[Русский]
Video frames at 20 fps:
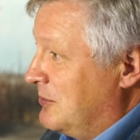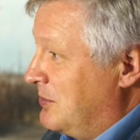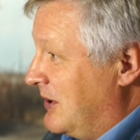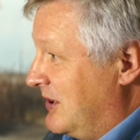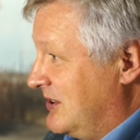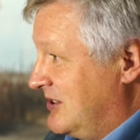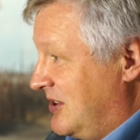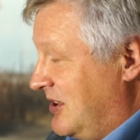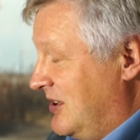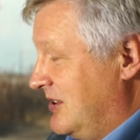
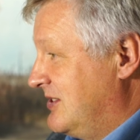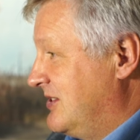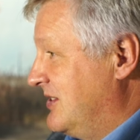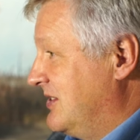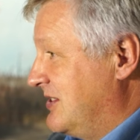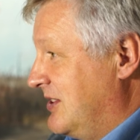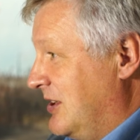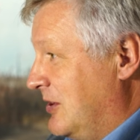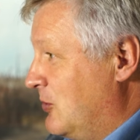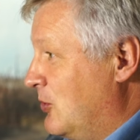пространство
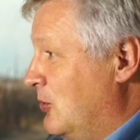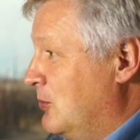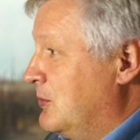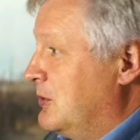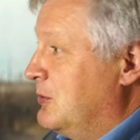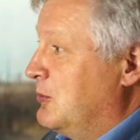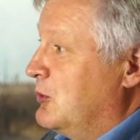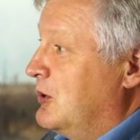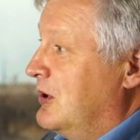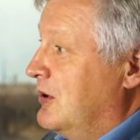с
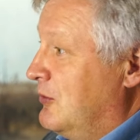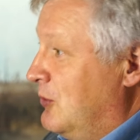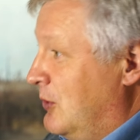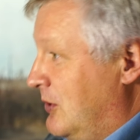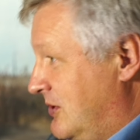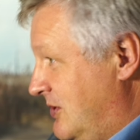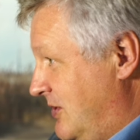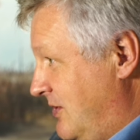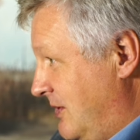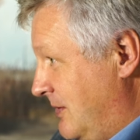огромным
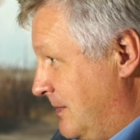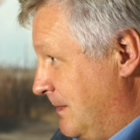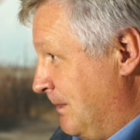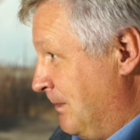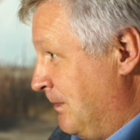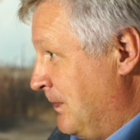удовольствием.